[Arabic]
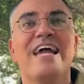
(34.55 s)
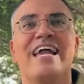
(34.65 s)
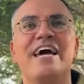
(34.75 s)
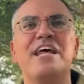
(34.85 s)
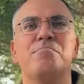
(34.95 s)

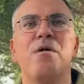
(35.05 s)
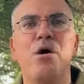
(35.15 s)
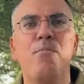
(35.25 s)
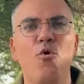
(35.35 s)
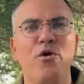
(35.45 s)
كانت
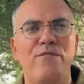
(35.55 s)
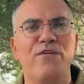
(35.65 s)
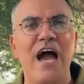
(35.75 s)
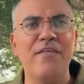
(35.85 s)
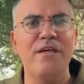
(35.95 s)
مقبورة
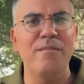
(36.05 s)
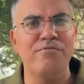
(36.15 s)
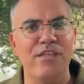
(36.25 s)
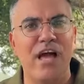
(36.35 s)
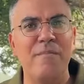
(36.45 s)
في هذه
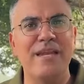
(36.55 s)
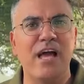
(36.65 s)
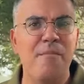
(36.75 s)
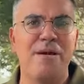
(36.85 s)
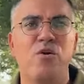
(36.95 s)
المنطقة من
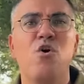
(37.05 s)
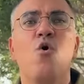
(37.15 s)
قبل